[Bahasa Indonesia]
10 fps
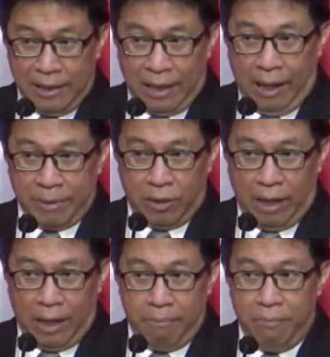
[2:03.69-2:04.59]
Kenapa
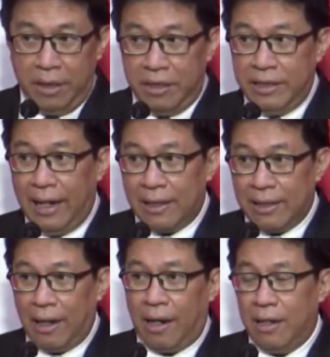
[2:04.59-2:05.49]
saudara?
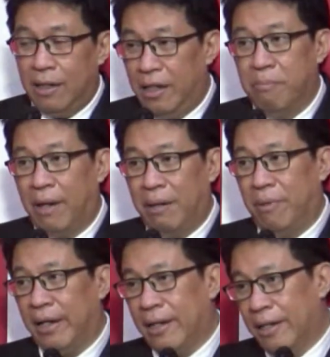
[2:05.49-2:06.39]
Menyatakan iman
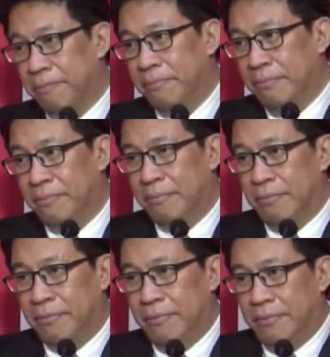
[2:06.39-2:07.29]
mereka.
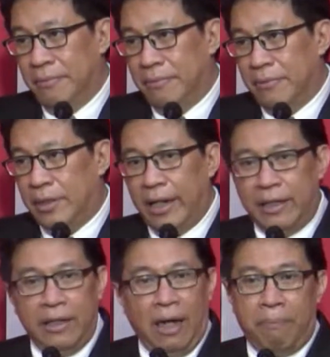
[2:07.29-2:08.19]
Saya
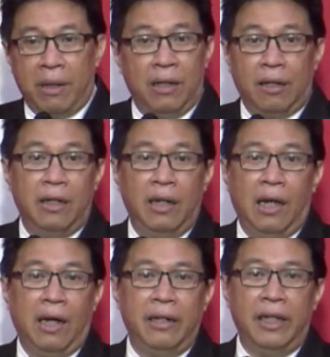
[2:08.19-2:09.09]
tidak pernah
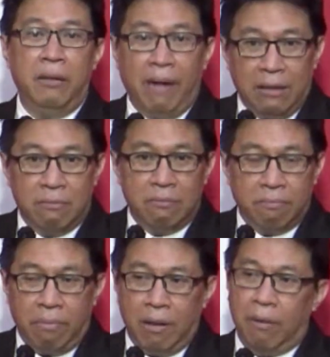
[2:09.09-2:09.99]
kehilangan iman
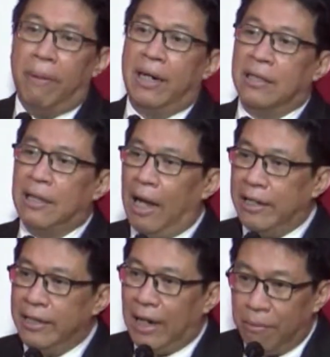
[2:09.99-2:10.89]
pada saat
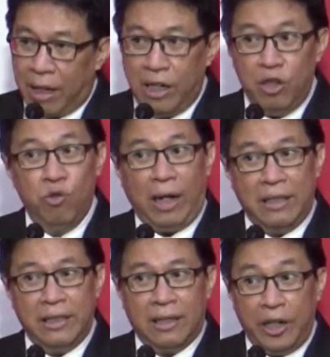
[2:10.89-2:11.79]
di dalam keadaan duka
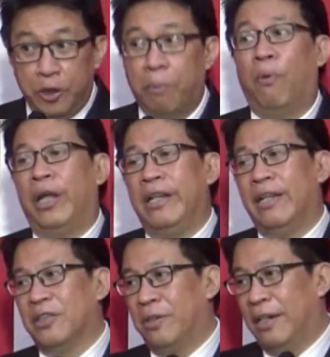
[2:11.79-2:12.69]
cita. Itu
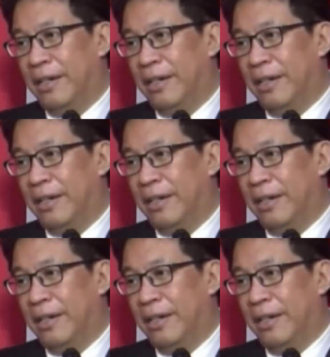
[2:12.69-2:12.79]
poinnya saudara.